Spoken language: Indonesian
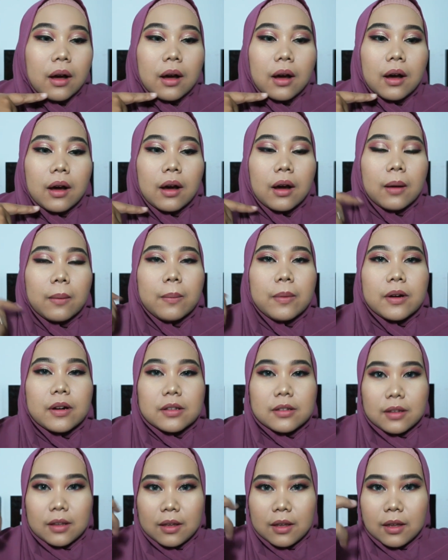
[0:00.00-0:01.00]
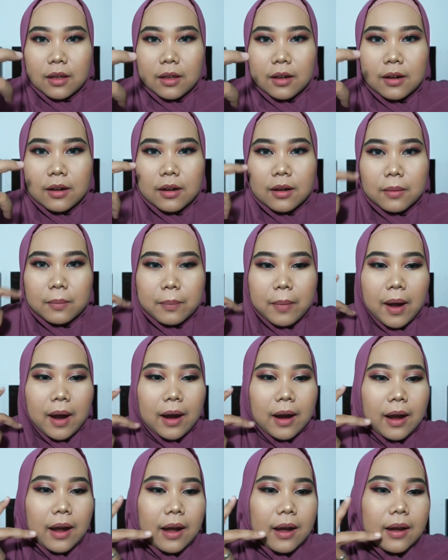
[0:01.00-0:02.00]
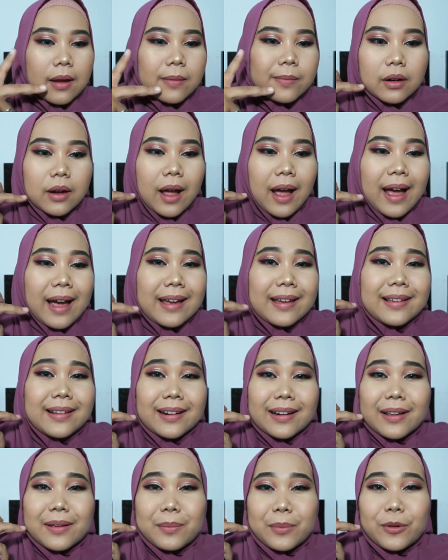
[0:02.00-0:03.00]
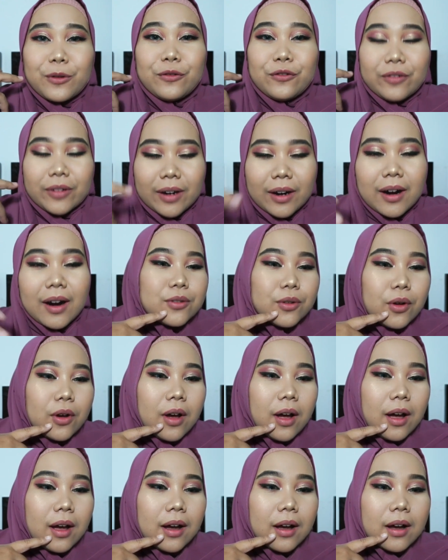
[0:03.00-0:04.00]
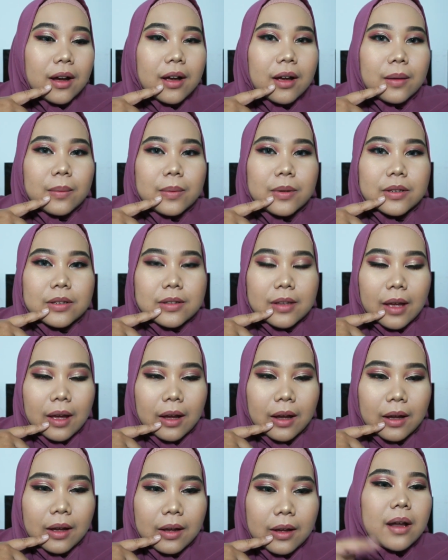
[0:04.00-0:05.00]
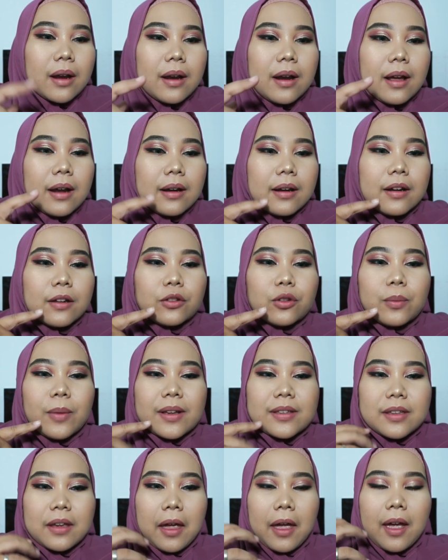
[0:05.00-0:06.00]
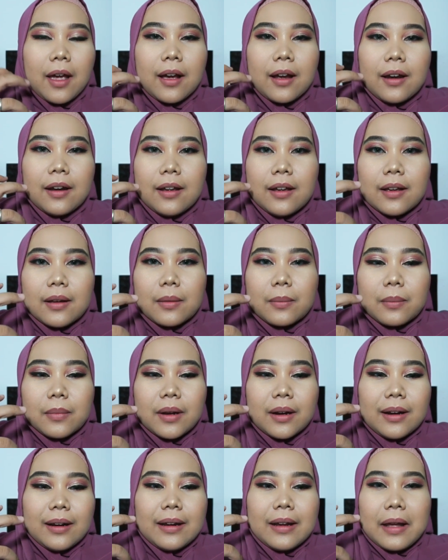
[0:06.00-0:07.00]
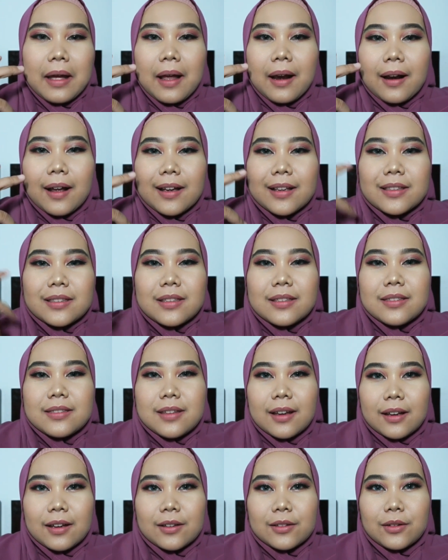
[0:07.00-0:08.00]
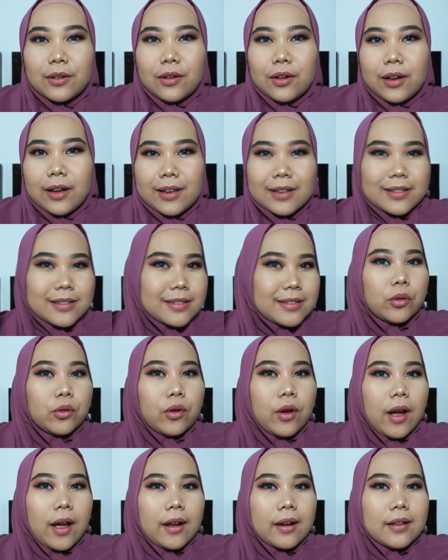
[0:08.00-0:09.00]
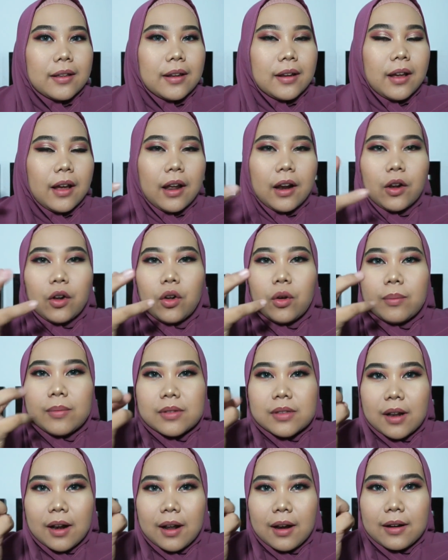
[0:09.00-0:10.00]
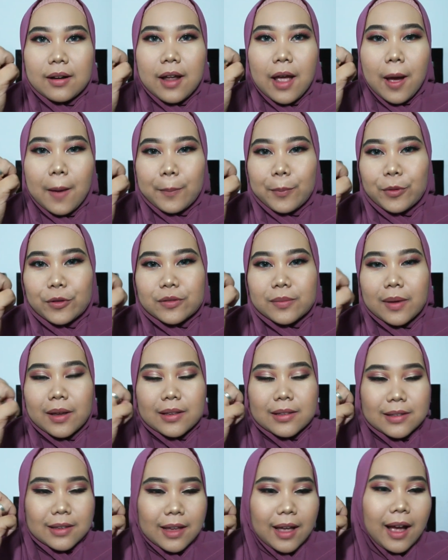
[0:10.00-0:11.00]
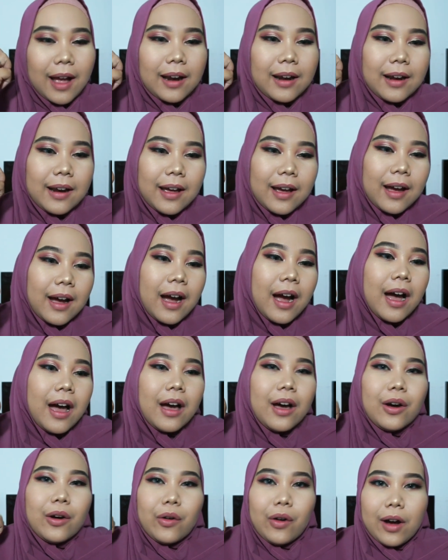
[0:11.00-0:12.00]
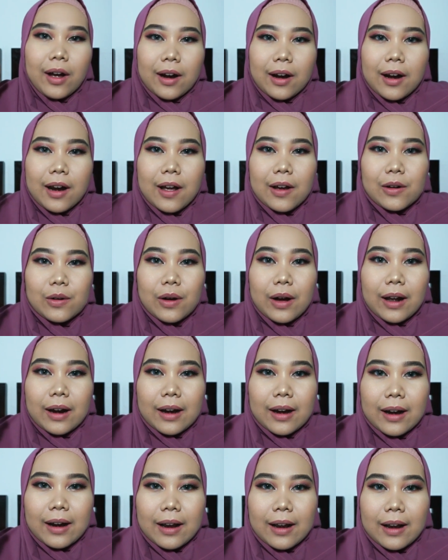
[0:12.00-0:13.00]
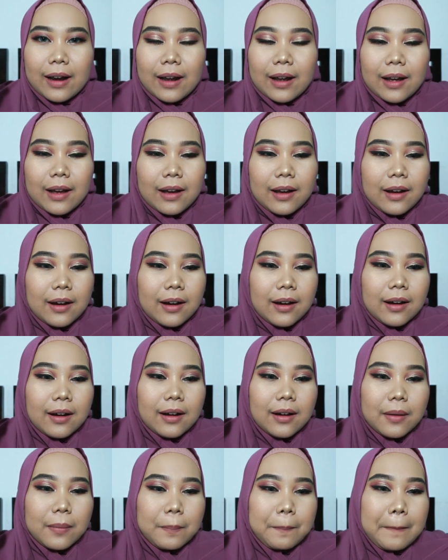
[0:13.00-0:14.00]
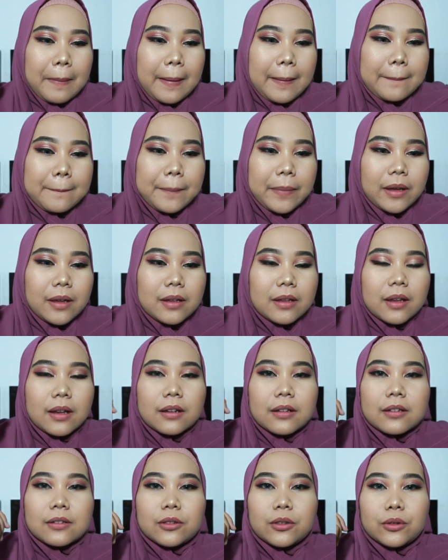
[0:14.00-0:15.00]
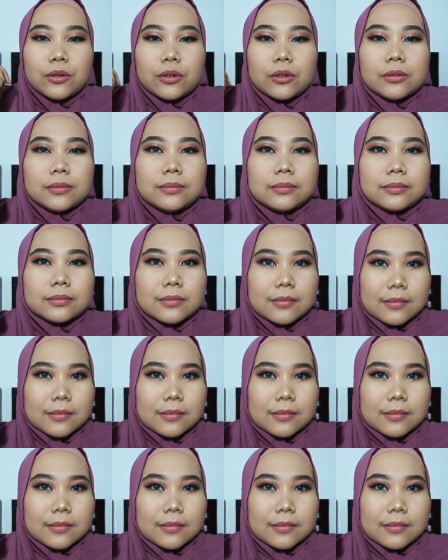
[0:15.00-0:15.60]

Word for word: uh, bersihin pakai eye remover juga nggak bisa dan ini tuh masih kayak meninggalkan jejak gitu loh guys tuh kan jadi kayak misalkan dihapus masih ada warna-warna uh, pink-pinknya gitu